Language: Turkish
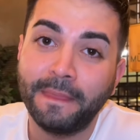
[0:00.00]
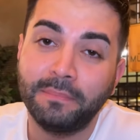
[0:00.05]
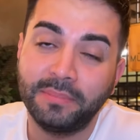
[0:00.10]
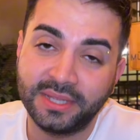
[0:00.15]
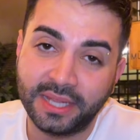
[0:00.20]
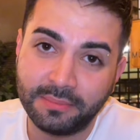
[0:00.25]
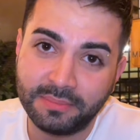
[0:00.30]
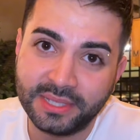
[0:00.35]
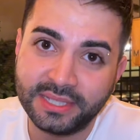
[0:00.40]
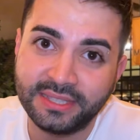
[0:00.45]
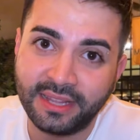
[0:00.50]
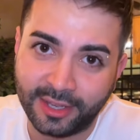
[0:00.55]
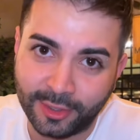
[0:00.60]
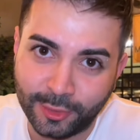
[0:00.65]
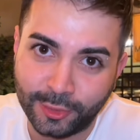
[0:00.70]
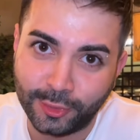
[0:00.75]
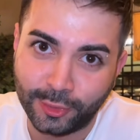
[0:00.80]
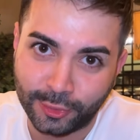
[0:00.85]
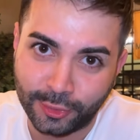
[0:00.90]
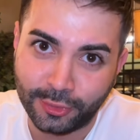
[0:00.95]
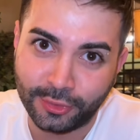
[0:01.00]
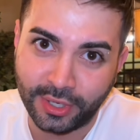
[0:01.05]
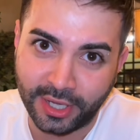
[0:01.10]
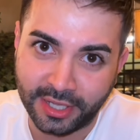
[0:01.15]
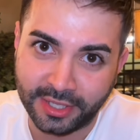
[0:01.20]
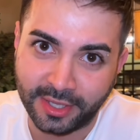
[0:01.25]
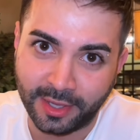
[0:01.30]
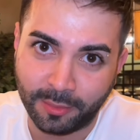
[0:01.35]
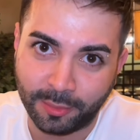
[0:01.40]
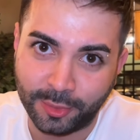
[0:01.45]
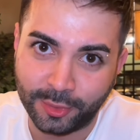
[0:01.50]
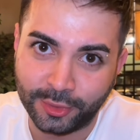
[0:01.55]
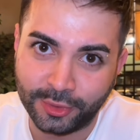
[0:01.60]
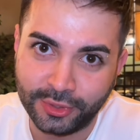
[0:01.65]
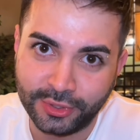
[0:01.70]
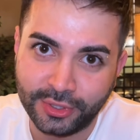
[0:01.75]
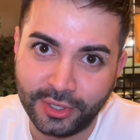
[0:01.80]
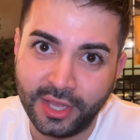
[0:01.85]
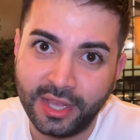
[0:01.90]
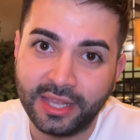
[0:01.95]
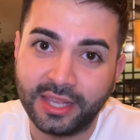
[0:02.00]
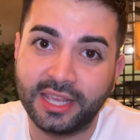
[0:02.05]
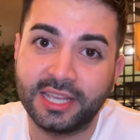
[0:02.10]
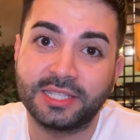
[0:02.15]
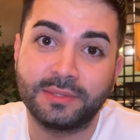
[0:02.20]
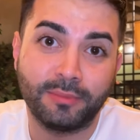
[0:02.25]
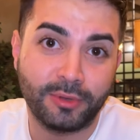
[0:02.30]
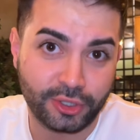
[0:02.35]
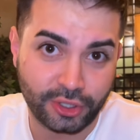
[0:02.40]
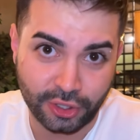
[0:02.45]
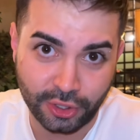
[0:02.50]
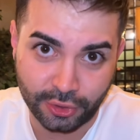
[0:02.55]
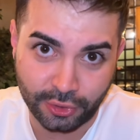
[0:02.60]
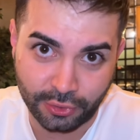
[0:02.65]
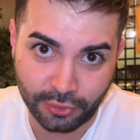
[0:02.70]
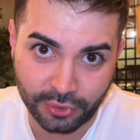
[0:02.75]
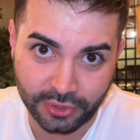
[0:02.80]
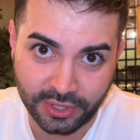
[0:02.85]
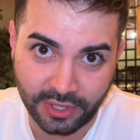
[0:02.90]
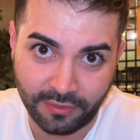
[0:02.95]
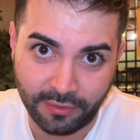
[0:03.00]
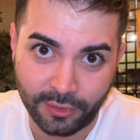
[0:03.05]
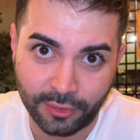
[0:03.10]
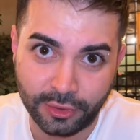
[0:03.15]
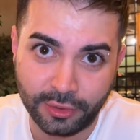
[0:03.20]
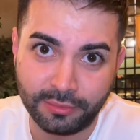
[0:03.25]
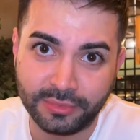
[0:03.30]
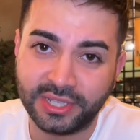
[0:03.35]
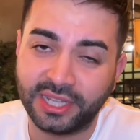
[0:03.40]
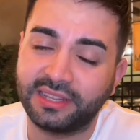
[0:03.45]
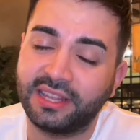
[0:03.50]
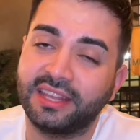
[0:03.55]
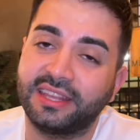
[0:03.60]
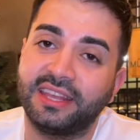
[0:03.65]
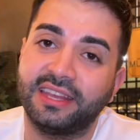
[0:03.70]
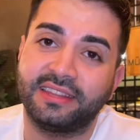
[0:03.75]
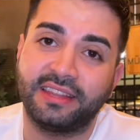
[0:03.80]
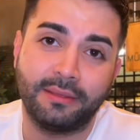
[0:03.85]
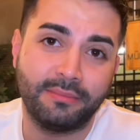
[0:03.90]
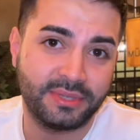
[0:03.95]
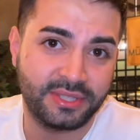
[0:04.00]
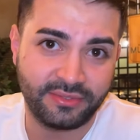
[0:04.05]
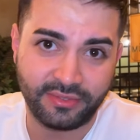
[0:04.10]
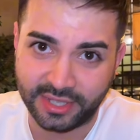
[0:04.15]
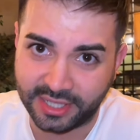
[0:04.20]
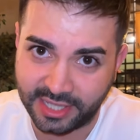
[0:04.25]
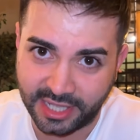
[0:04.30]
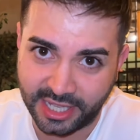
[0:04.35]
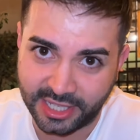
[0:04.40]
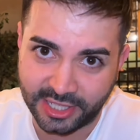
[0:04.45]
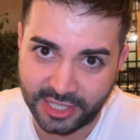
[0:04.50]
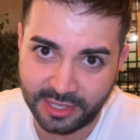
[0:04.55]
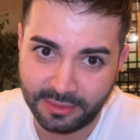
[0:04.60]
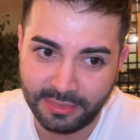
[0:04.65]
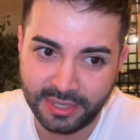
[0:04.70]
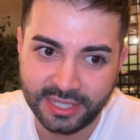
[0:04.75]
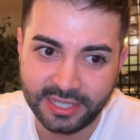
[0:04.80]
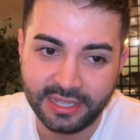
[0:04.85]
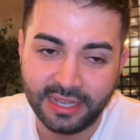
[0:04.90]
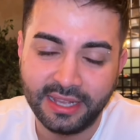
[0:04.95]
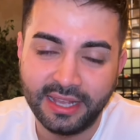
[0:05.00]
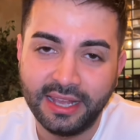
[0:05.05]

Bir de biz dalgın otuyla yapıyoruz. Kesme aşını çok seviyorum. Zaten ketemiz vazgeçilmez.